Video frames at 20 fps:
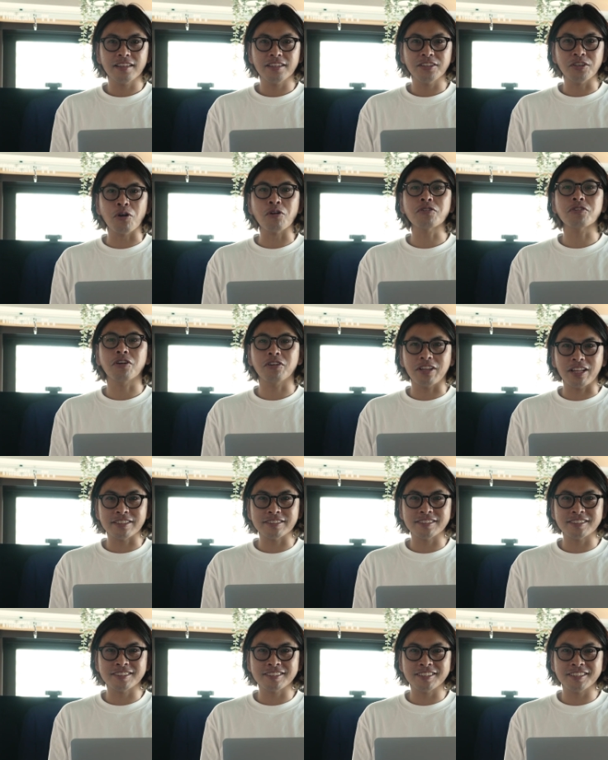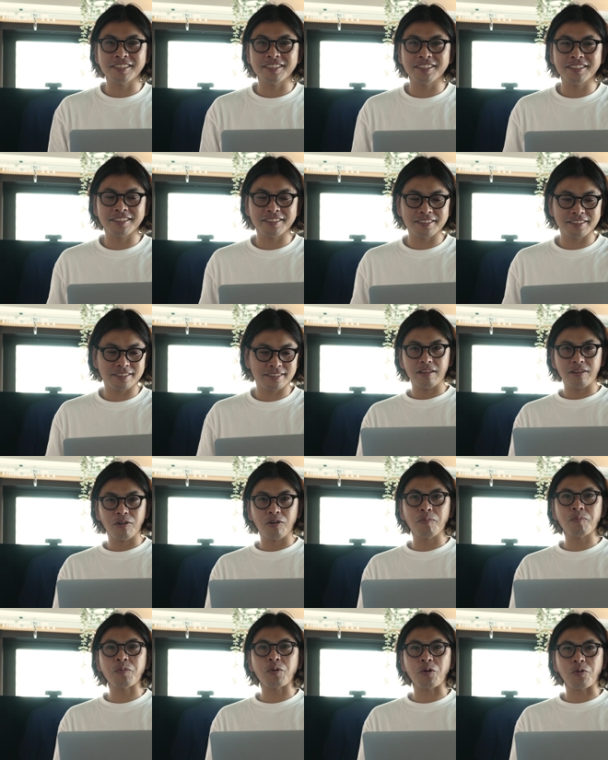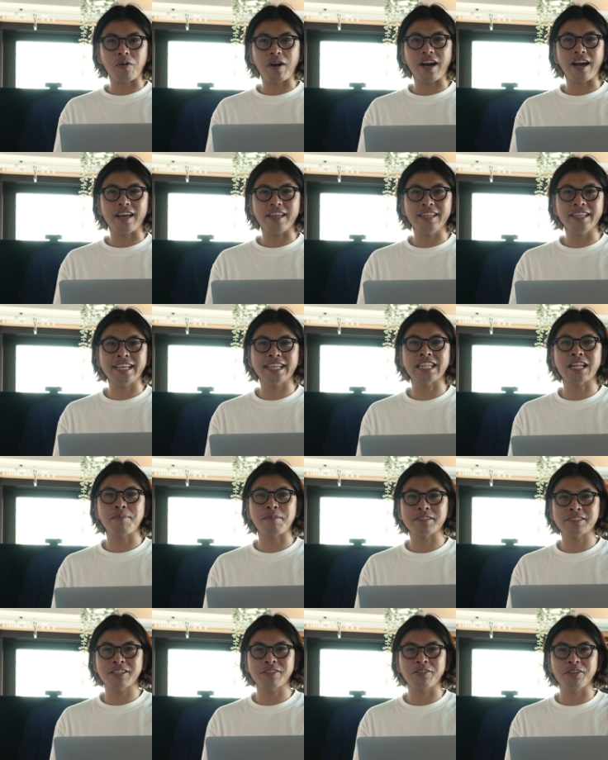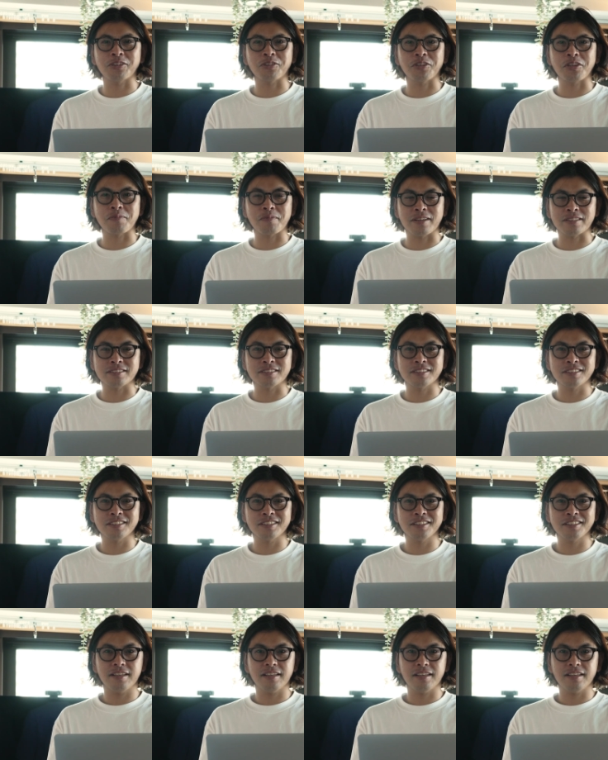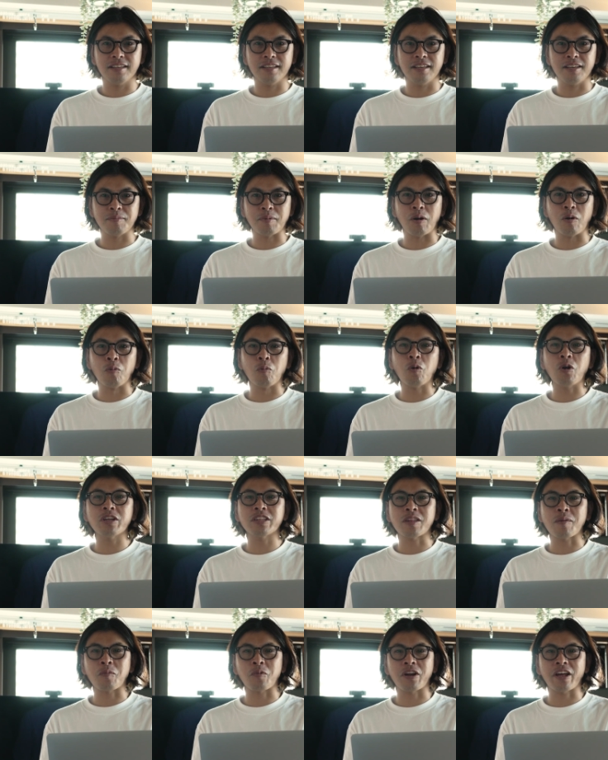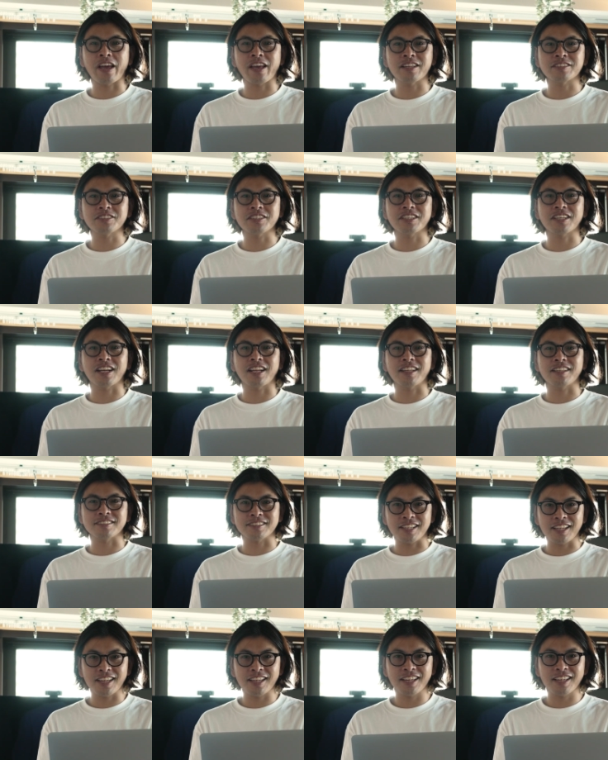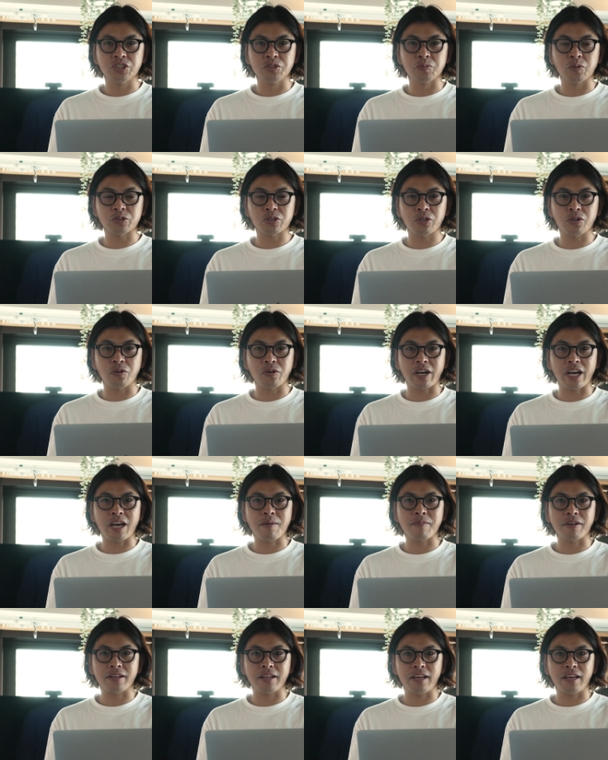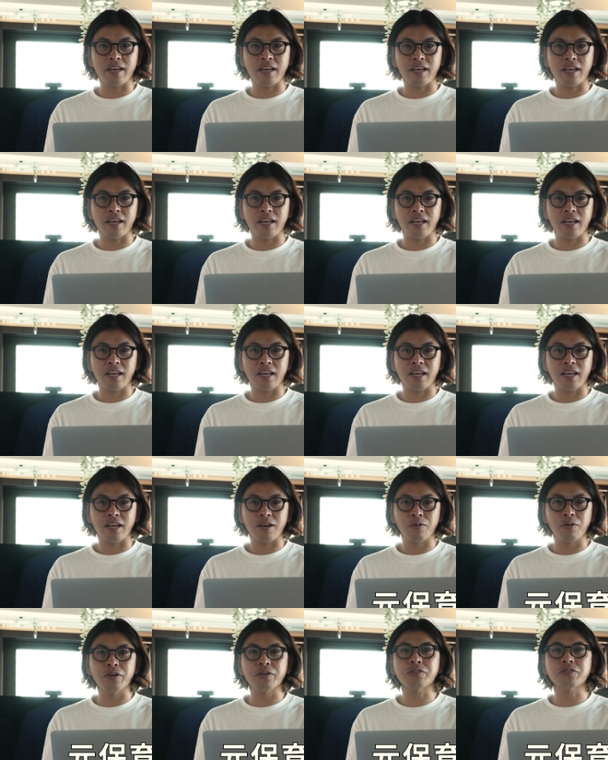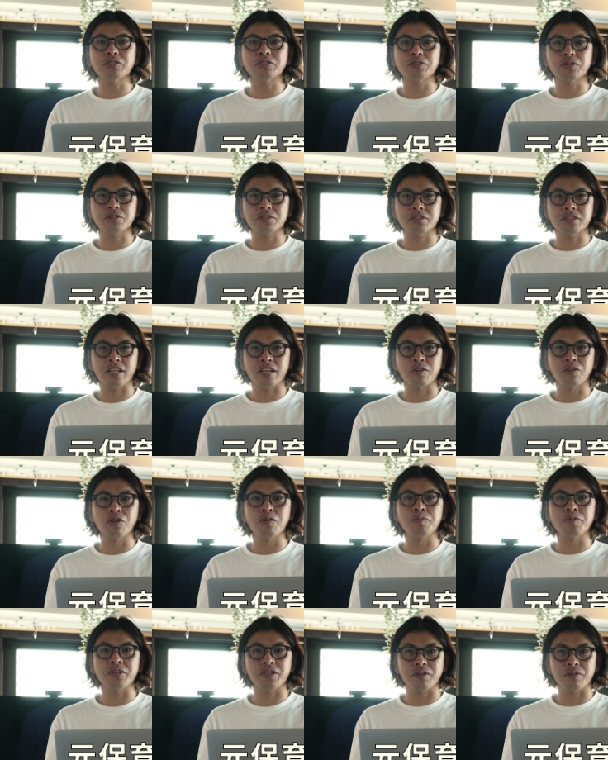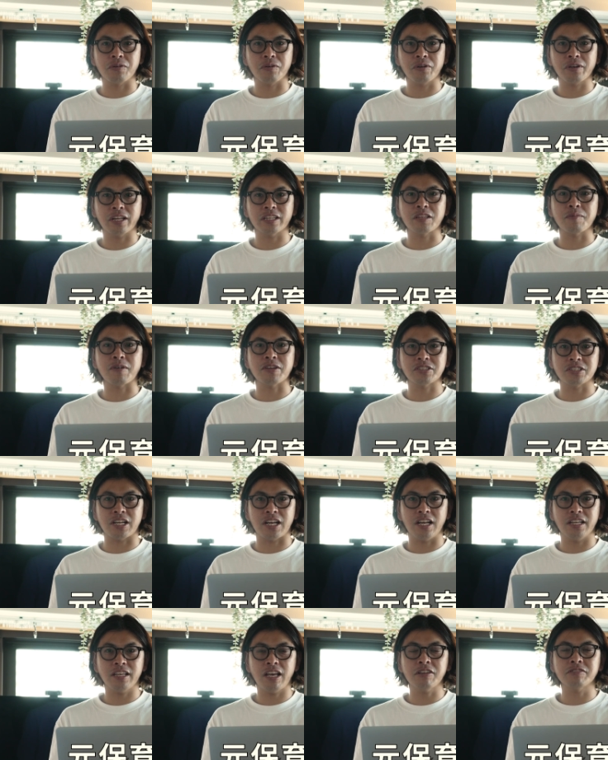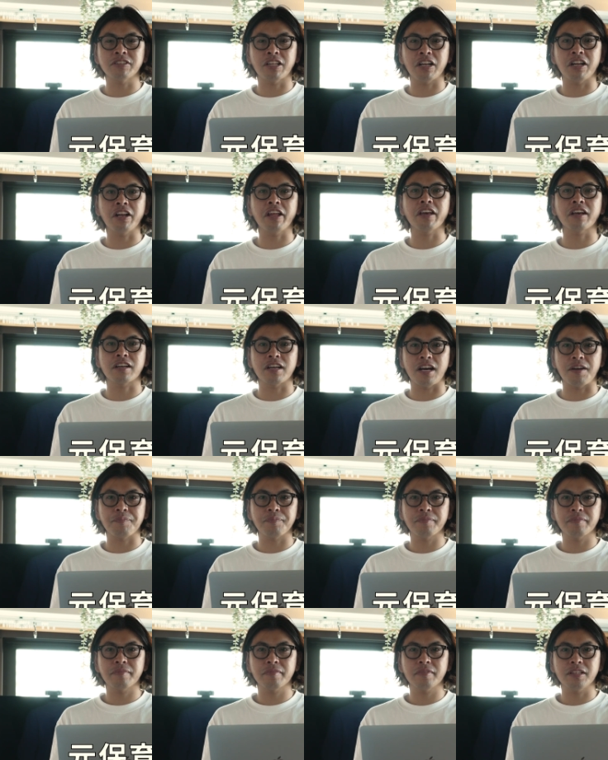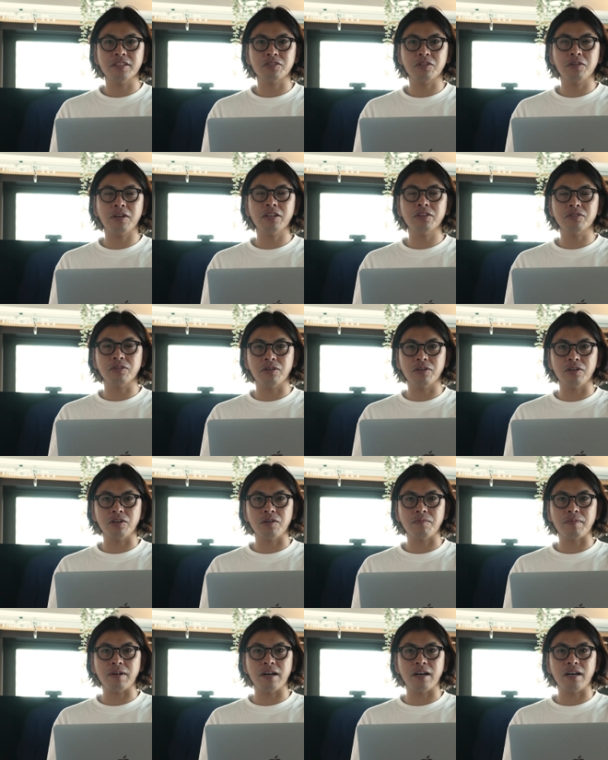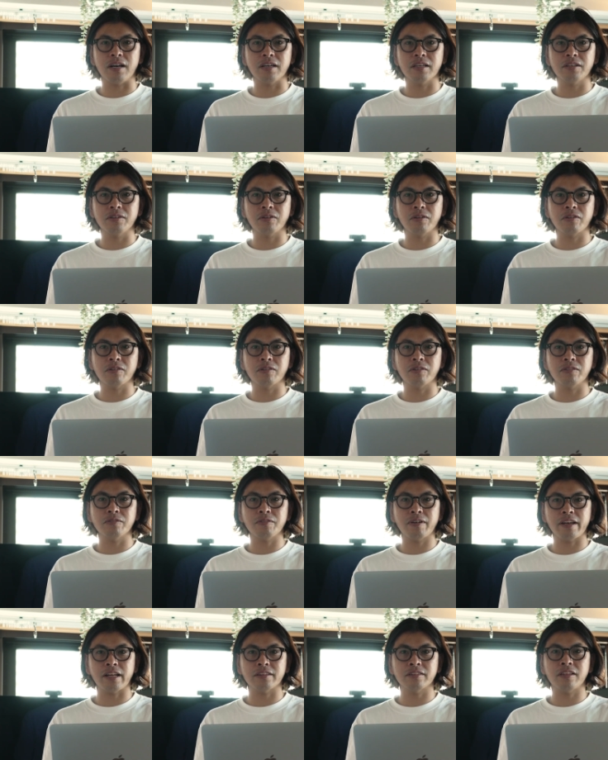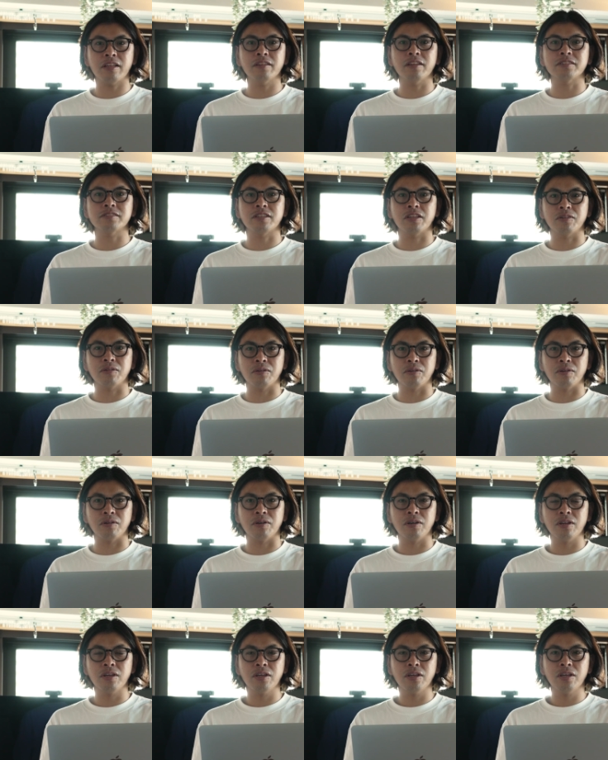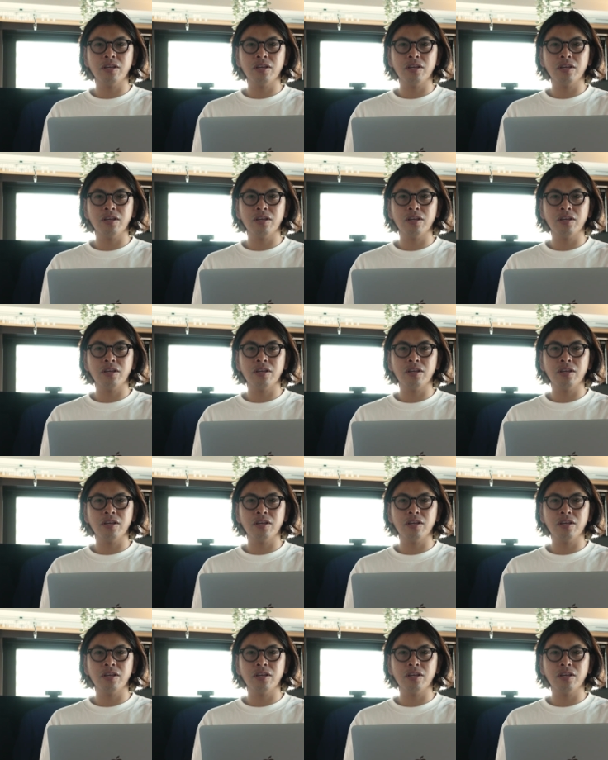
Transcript: 四九郎です。本名は池田正則と言います。えー、まあ、覚えてもらいやすいからですね。地元の岡山で、えー、保育士として公務員をやってました。約7年間。で、その後、まあ、いろいろはやったんですけど、